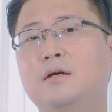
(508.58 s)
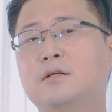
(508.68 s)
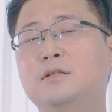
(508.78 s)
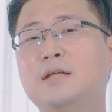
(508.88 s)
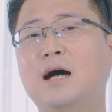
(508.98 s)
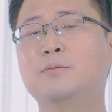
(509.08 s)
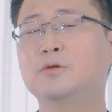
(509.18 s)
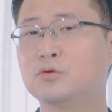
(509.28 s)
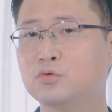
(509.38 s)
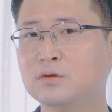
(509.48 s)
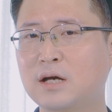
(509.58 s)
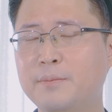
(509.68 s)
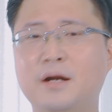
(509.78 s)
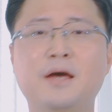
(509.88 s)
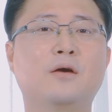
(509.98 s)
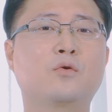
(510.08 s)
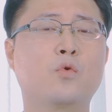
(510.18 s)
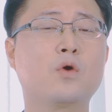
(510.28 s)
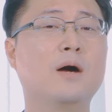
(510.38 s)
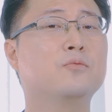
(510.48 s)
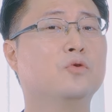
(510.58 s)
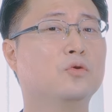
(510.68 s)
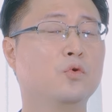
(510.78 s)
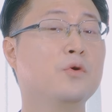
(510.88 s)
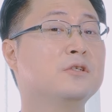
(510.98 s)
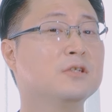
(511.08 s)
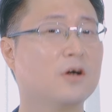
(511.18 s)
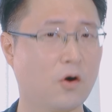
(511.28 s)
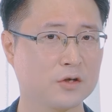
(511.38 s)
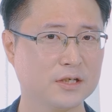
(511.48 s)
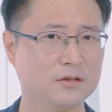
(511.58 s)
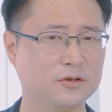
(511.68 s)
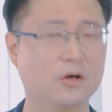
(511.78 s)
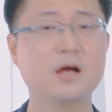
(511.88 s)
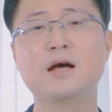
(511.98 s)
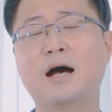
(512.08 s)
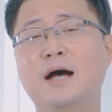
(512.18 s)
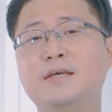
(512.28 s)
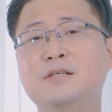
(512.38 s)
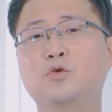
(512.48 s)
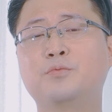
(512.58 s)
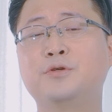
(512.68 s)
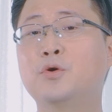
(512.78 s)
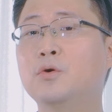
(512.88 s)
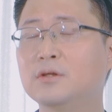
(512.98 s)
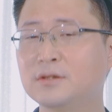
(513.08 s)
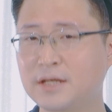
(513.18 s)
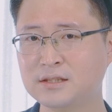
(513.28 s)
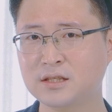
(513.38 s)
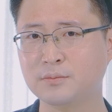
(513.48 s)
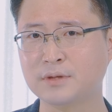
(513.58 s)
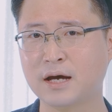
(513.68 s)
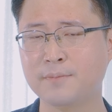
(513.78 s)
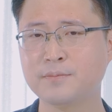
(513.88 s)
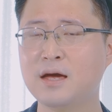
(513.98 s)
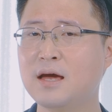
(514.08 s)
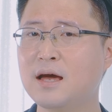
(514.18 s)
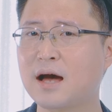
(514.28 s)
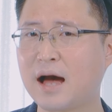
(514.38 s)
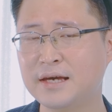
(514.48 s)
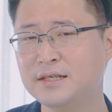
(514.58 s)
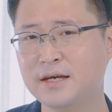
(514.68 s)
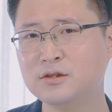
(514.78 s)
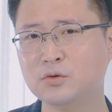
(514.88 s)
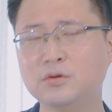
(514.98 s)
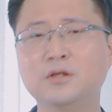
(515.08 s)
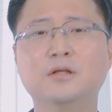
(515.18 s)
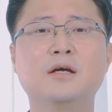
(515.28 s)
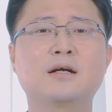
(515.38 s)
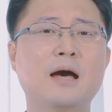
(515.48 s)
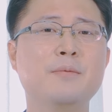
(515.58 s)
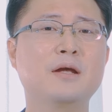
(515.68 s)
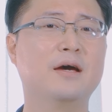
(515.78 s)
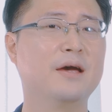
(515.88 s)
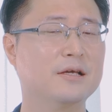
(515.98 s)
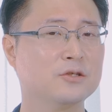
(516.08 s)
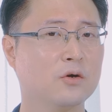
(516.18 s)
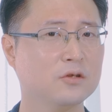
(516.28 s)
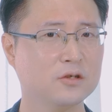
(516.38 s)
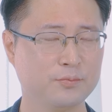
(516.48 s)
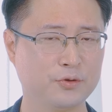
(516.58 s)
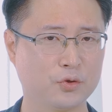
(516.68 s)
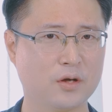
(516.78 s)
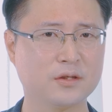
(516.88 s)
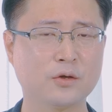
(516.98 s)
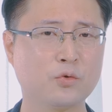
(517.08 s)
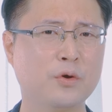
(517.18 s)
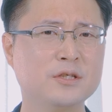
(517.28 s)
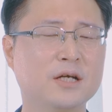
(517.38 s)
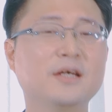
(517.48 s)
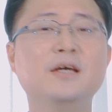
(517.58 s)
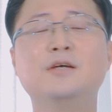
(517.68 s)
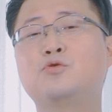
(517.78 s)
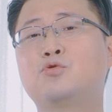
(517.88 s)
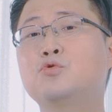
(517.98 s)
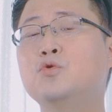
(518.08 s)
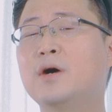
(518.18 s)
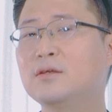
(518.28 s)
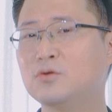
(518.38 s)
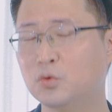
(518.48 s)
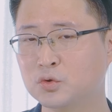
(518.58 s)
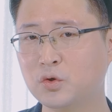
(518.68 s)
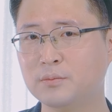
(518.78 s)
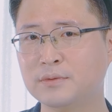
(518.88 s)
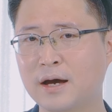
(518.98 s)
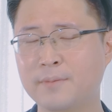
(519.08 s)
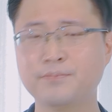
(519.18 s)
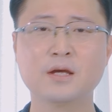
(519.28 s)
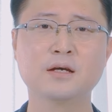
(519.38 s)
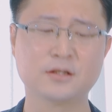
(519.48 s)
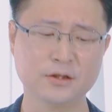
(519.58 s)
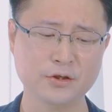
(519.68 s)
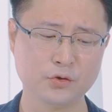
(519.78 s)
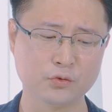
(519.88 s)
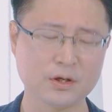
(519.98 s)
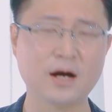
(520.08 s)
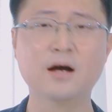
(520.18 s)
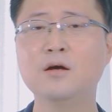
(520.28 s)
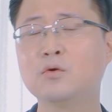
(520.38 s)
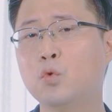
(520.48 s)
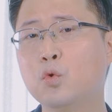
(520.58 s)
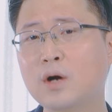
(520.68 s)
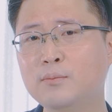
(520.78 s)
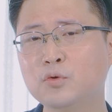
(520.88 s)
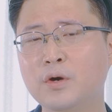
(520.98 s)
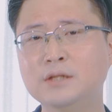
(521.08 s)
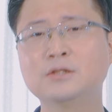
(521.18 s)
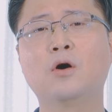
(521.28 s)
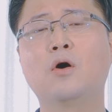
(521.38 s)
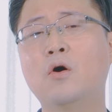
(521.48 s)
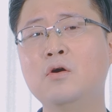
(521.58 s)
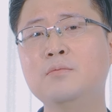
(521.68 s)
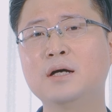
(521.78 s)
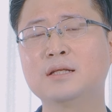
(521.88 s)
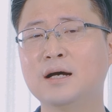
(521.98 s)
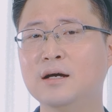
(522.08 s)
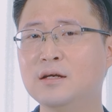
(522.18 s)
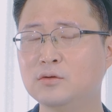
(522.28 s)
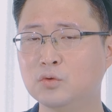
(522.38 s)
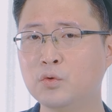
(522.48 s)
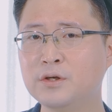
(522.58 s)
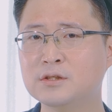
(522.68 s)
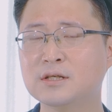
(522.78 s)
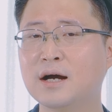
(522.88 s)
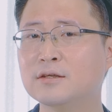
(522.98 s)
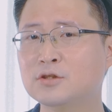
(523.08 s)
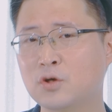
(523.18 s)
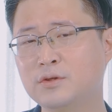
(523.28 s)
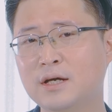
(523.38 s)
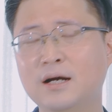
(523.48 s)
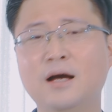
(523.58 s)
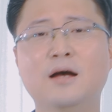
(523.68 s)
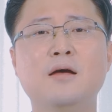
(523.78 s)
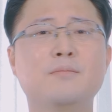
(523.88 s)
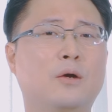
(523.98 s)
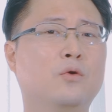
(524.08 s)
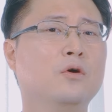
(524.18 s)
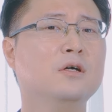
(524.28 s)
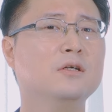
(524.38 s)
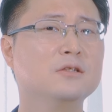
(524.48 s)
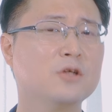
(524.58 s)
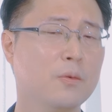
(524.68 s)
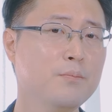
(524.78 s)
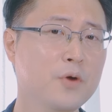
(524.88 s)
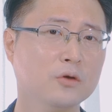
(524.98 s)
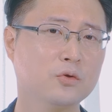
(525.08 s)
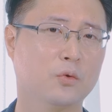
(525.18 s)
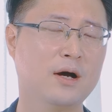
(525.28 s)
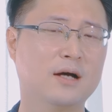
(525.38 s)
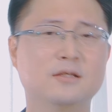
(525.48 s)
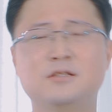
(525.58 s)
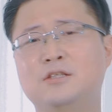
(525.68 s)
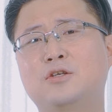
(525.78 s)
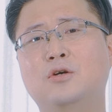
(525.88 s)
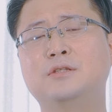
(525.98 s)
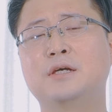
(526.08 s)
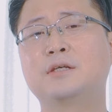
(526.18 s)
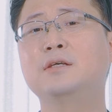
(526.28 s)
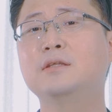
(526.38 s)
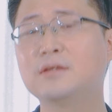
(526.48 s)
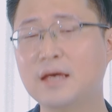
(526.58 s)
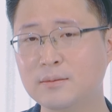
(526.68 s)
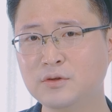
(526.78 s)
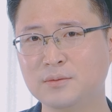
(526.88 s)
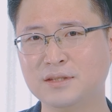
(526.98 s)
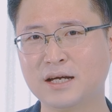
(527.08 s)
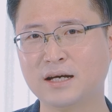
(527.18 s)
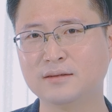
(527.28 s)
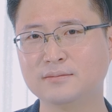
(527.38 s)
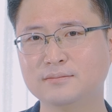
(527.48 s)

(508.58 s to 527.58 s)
그 다음은 두 카메라의 고감도 노이즈 억제 능력 ISO 비교 테스트입니다. ISO는 카메라의 성능을 비교할 때 굉장히 중요한 요소입니다. 그 이유가 고감도에서 얼마나 노이즈가 적냐가 바로 선명도와 직결되기 때문입니다.